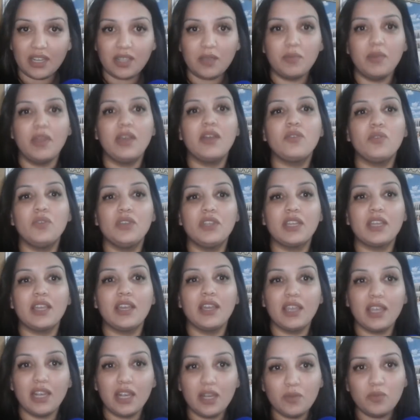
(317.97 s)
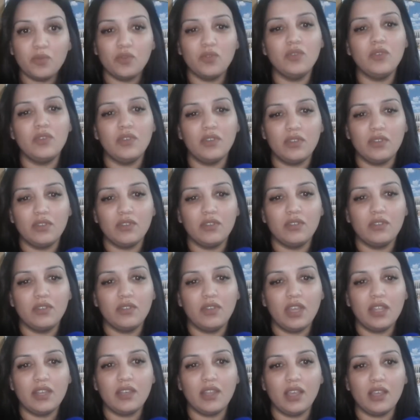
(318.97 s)
الكبار وحنا كنقلبوا
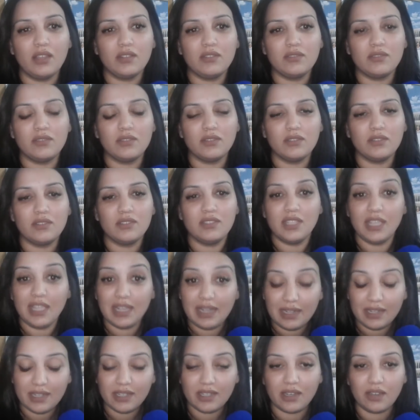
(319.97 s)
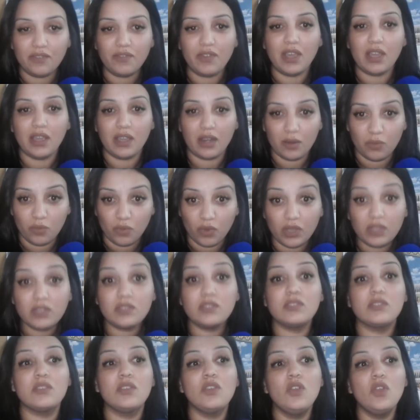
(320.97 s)
انها تحل لينا في اقرب وقت
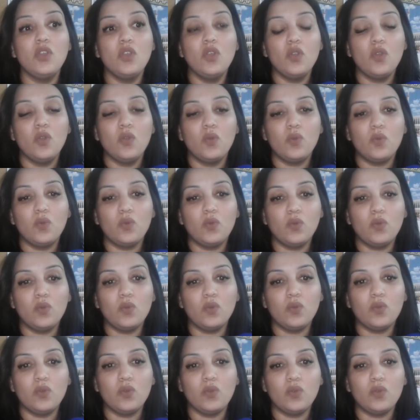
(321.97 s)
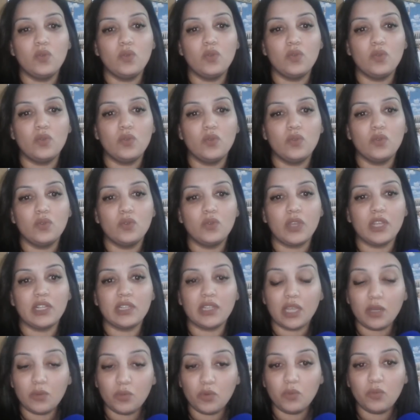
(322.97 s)

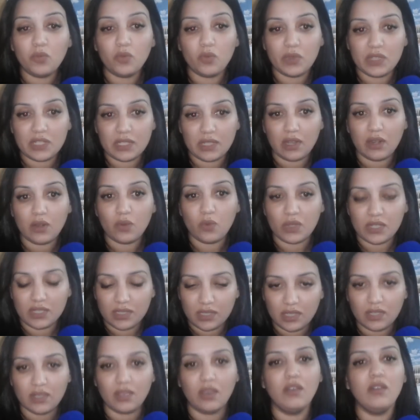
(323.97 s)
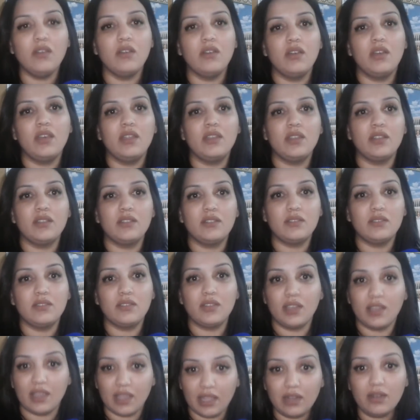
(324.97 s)
وكنطالبوا من وزاره الوصيه ان
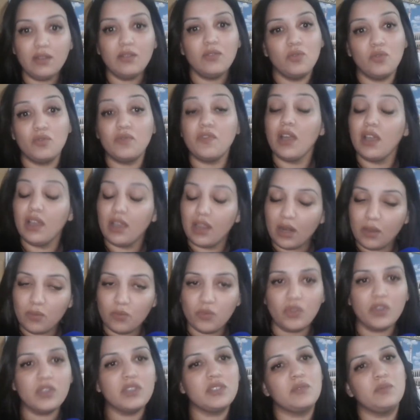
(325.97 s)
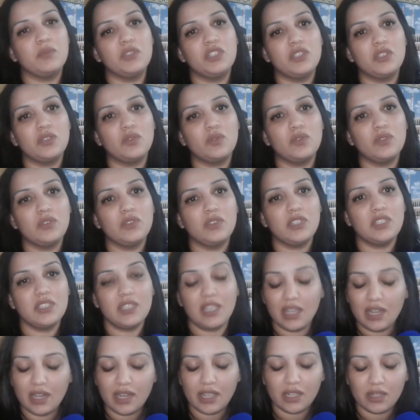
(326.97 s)
تدخل وفي اقرب وقت باش يكون
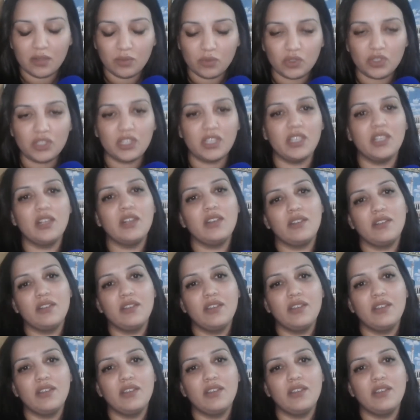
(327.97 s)
يتحل هذا المشكل